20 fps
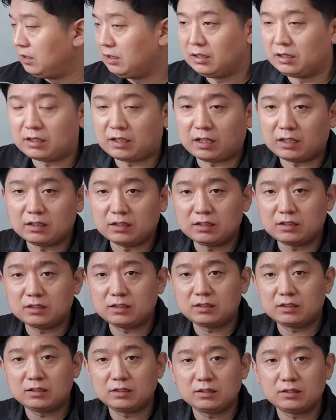일단은
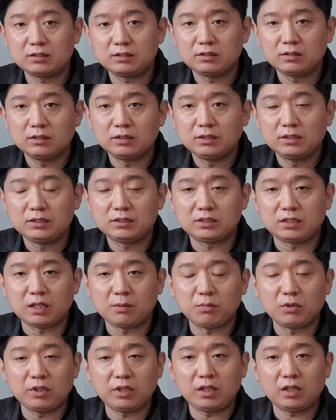
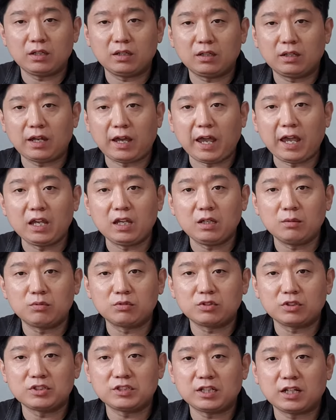지난번에
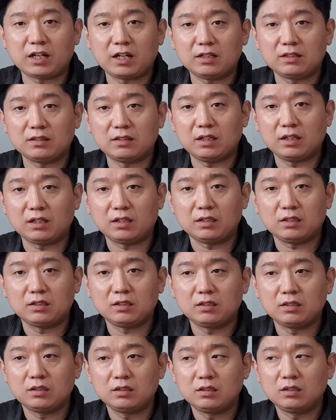A부터 시작하는데
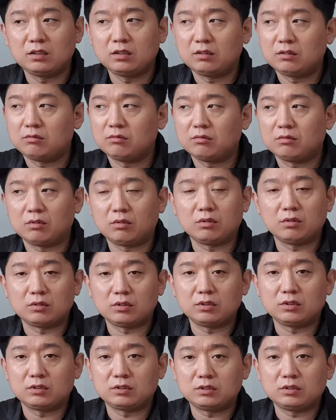어,
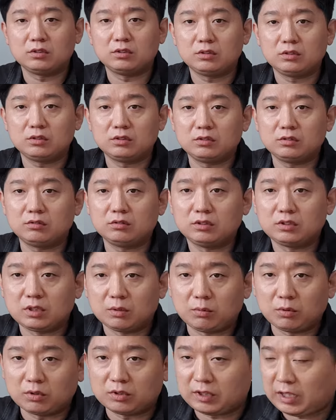이제
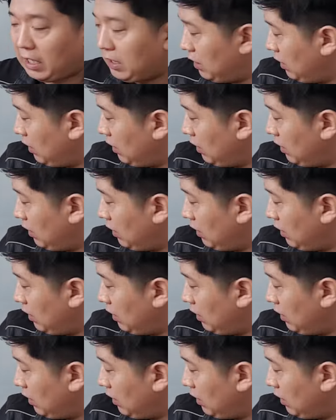뭐 다,